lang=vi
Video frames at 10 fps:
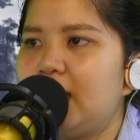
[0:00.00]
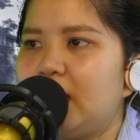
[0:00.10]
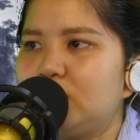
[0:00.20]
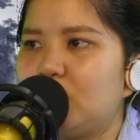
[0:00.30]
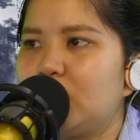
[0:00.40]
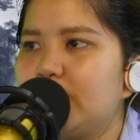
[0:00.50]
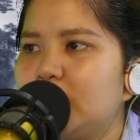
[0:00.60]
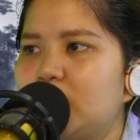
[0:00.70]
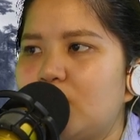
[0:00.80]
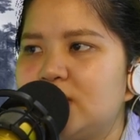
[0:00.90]
Lão tổ Kim
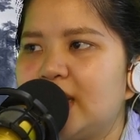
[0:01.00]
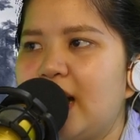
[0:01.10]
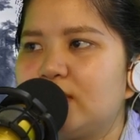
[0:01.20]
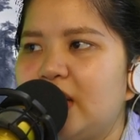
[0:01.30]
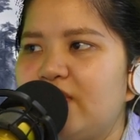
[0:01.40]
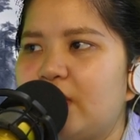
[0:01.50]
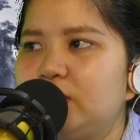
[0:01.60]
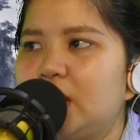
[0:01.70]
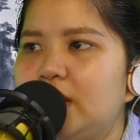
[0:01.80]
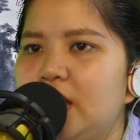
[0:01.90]
Cương Tông sẽ gào thét
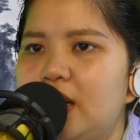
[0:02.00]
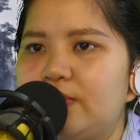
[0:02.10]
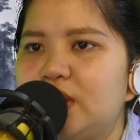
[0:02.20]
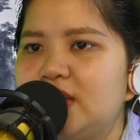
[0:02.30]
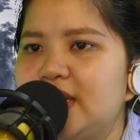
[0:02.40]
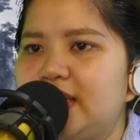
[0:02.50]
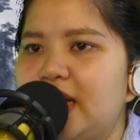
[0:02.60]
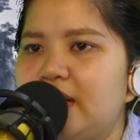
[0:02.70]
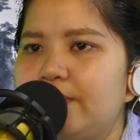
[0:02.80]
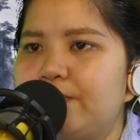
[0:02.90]
phóng tới Lập tức xuyên
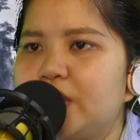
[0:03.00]
chết